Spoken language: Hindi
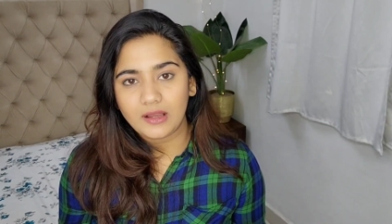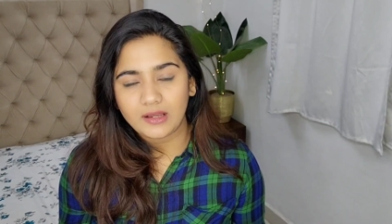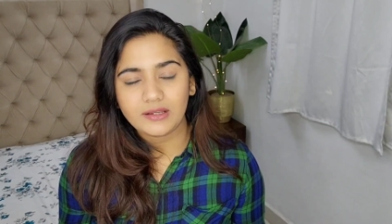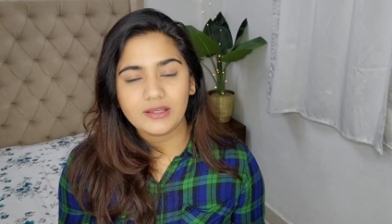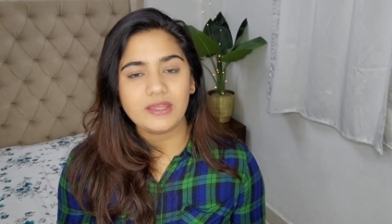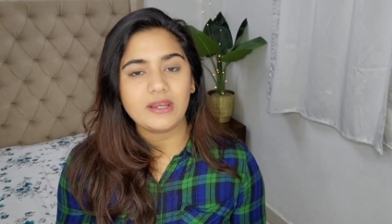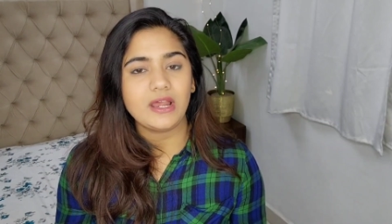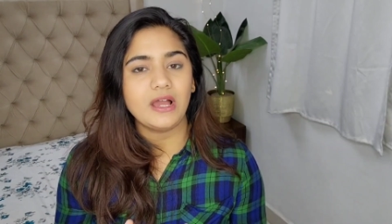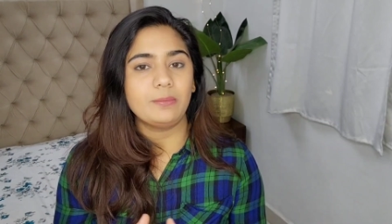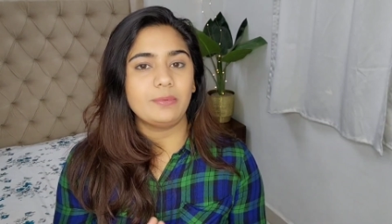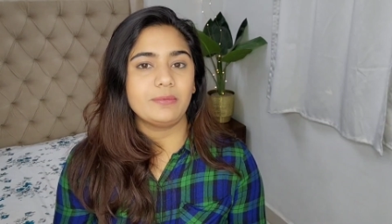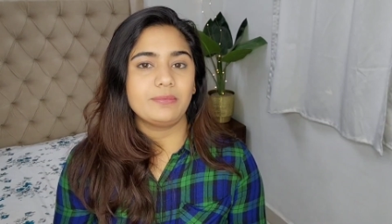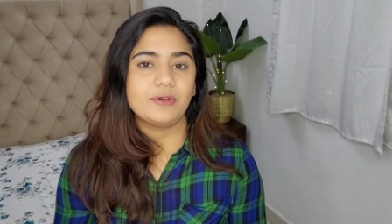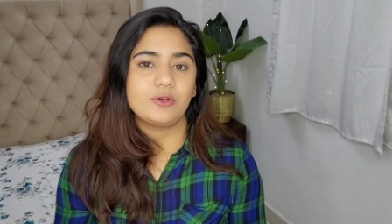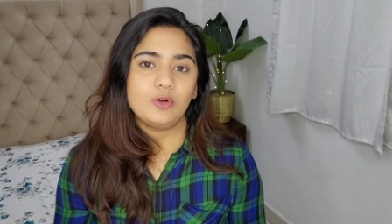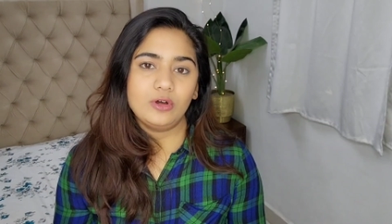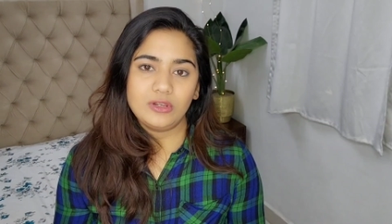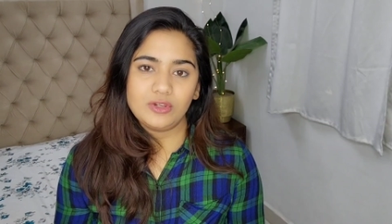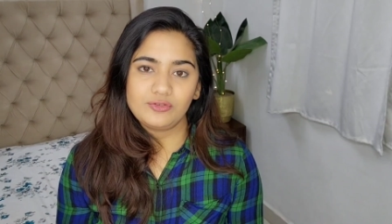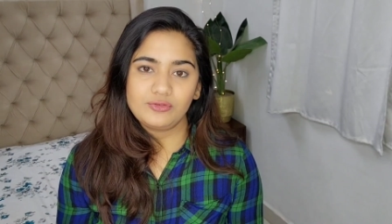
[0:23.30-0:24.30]
अगर आप अभी
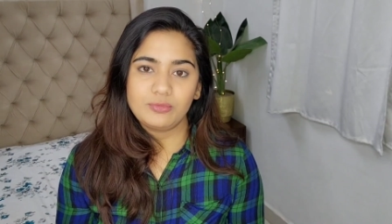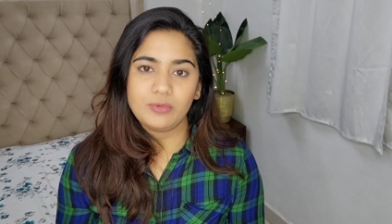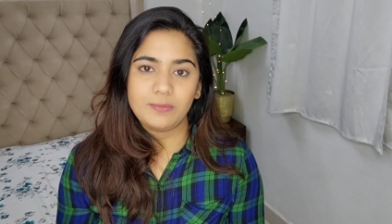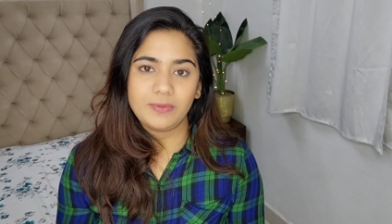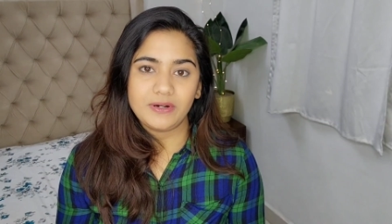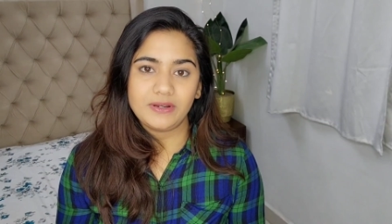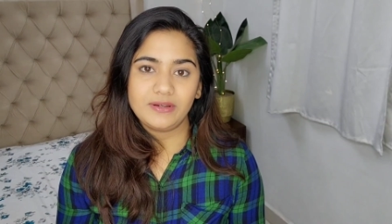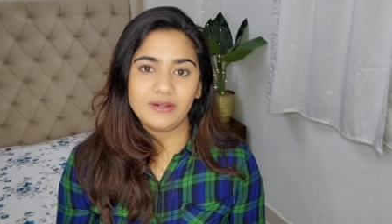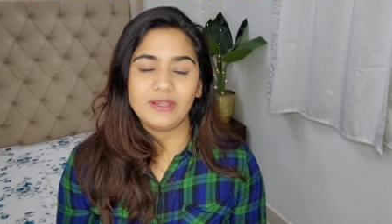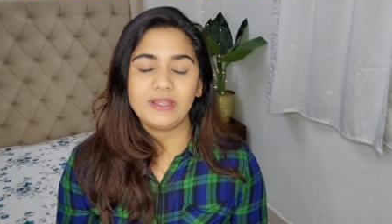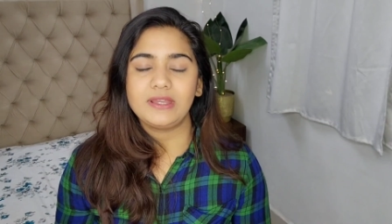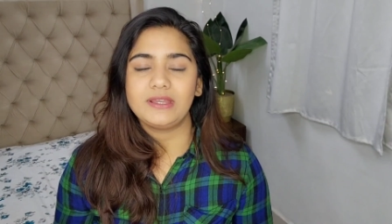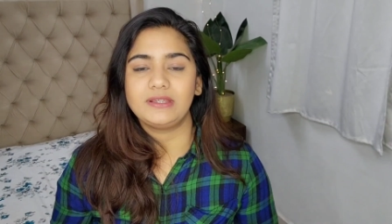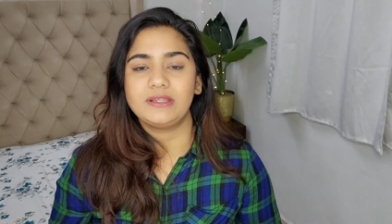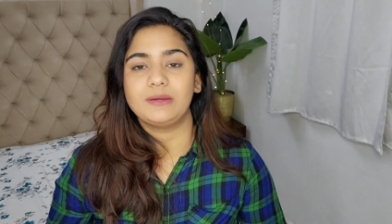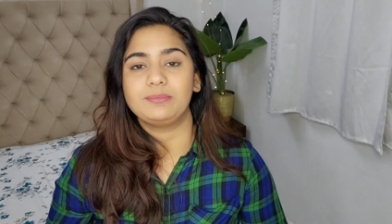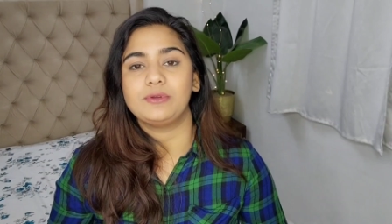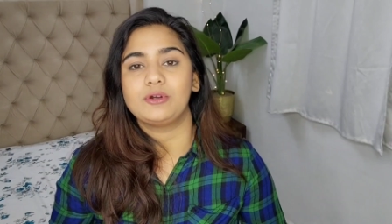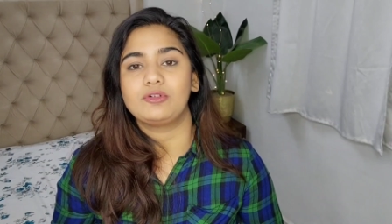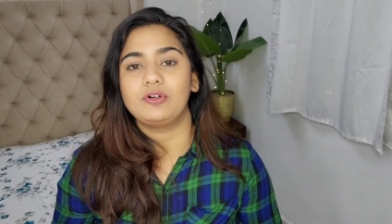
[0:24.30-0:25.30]
कॉलेज में पढ़ रहे हैं
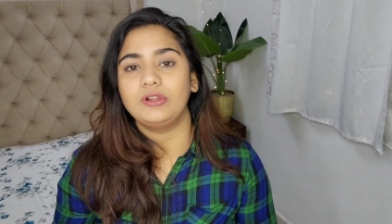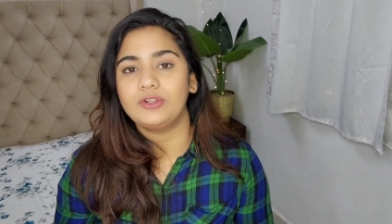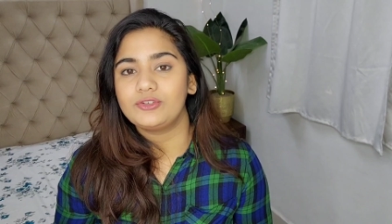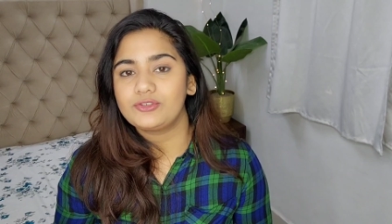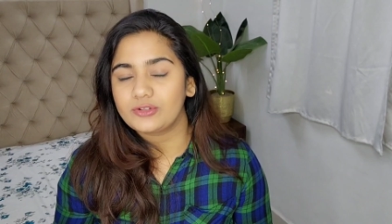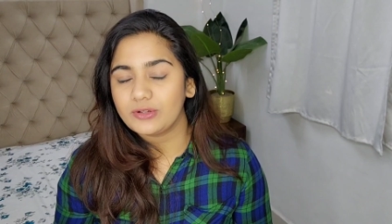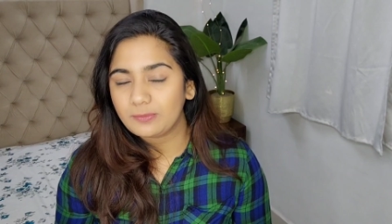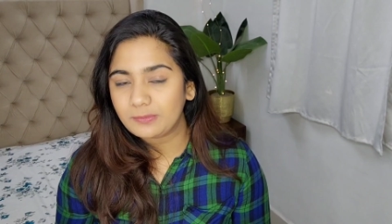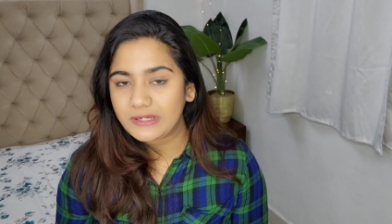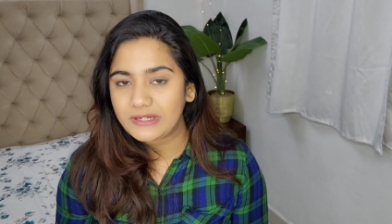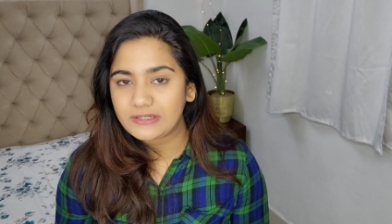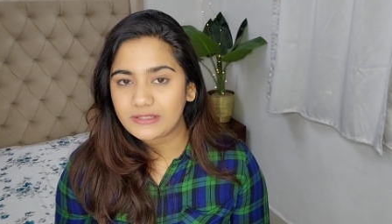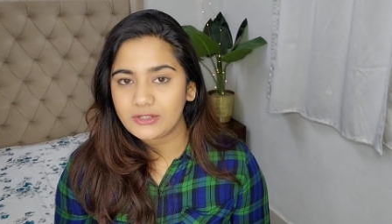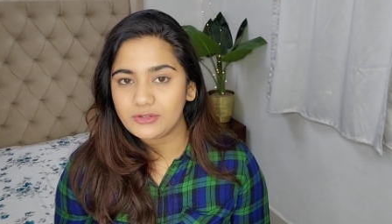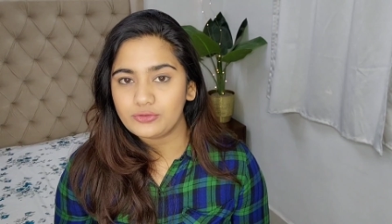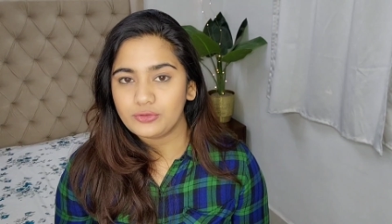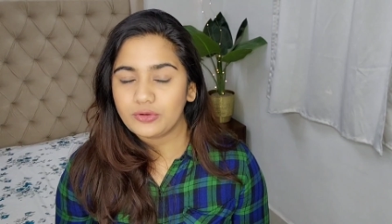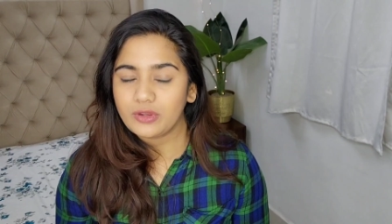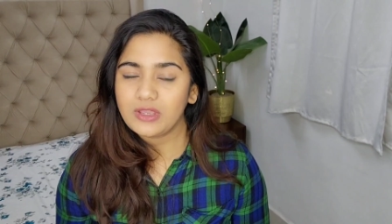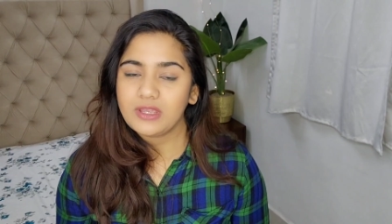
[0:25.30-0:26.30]
या अपना कॉलेज कंप्लीट
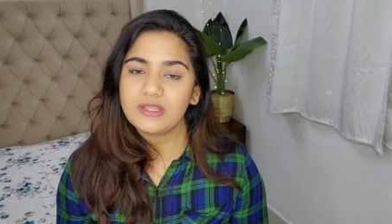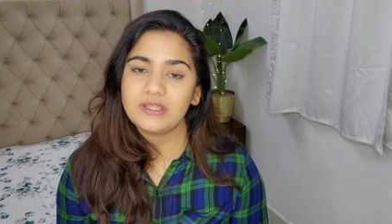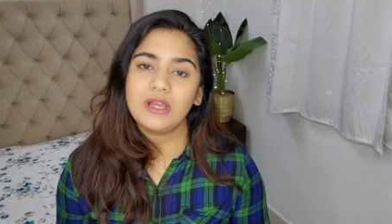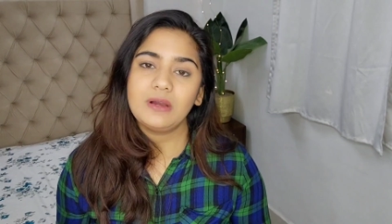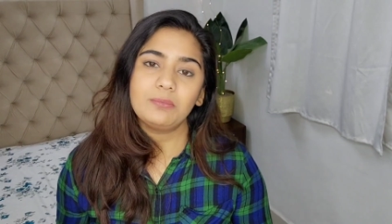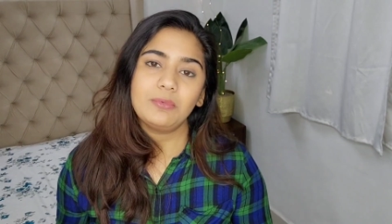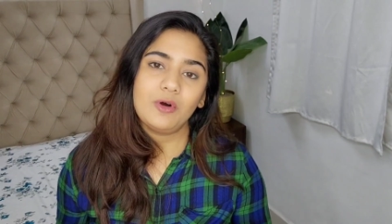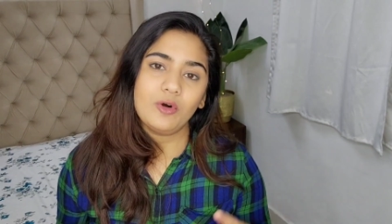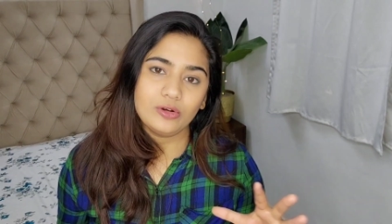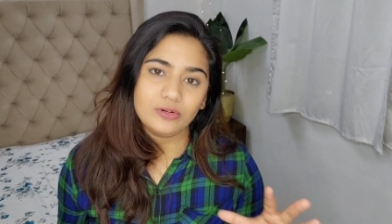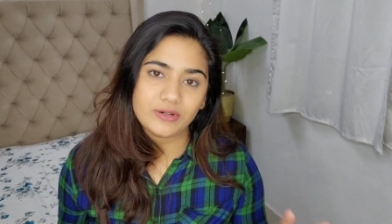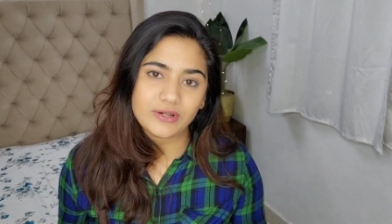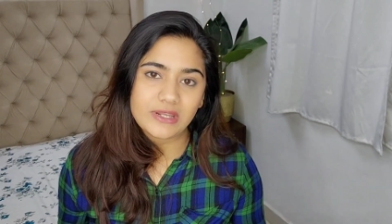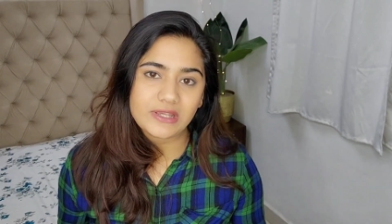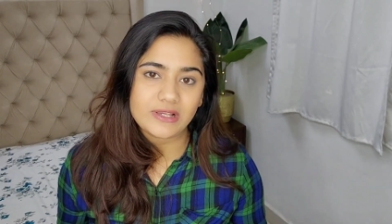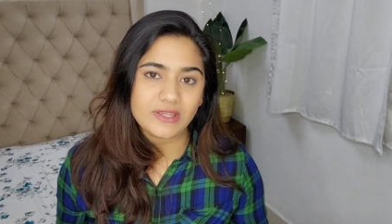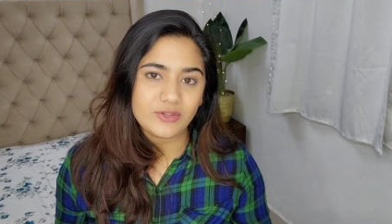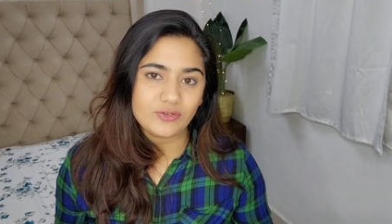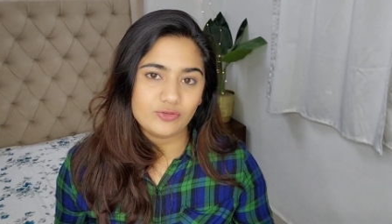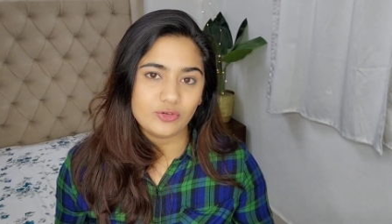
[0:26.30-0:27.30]
कर चुके हैं या आप
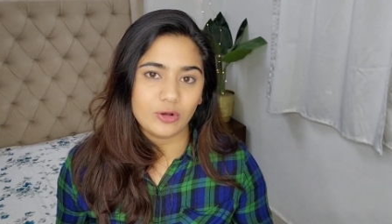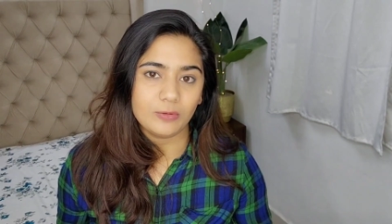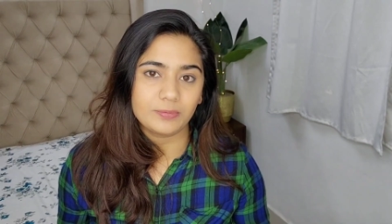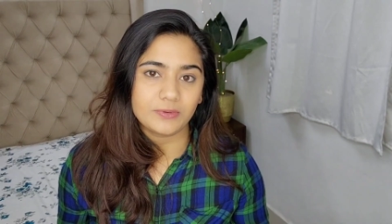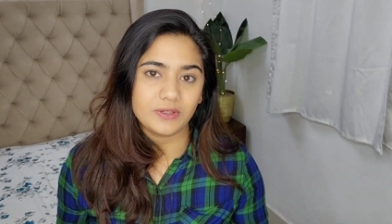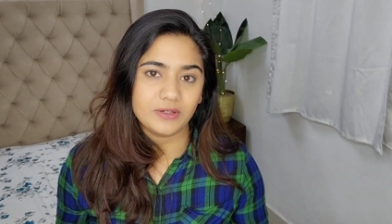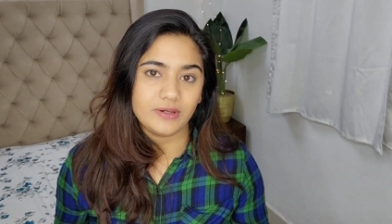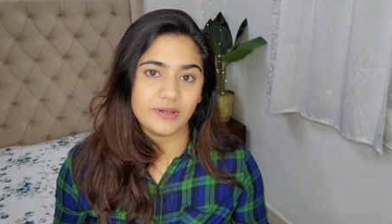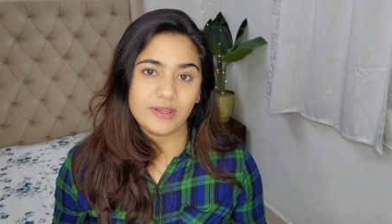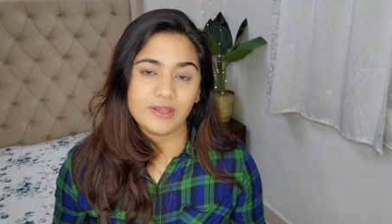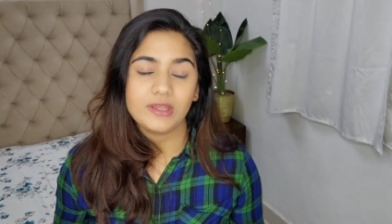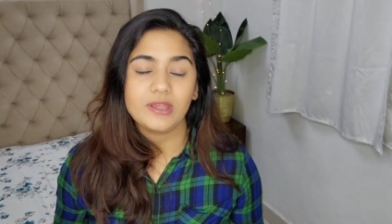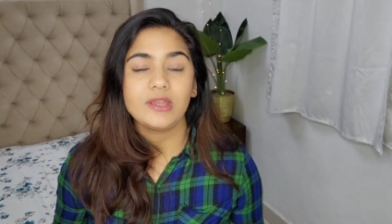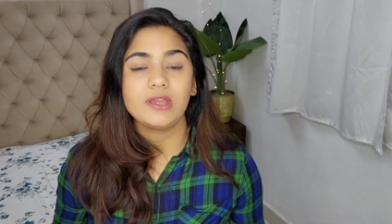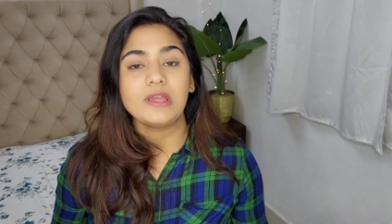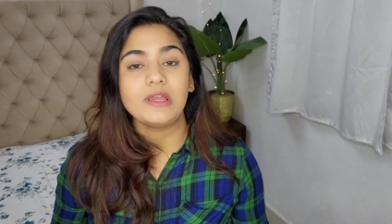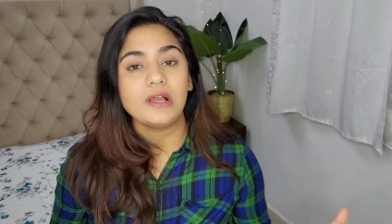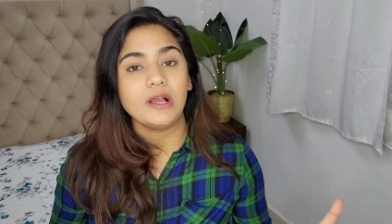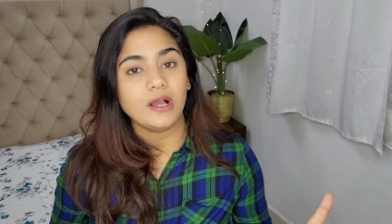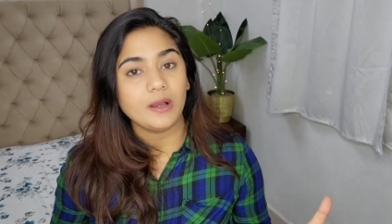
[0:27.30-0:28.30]
ऑलरेडी कहीं जॉब कर रहे
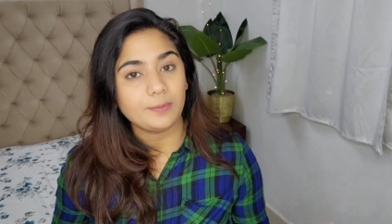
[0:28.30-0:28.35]
हैं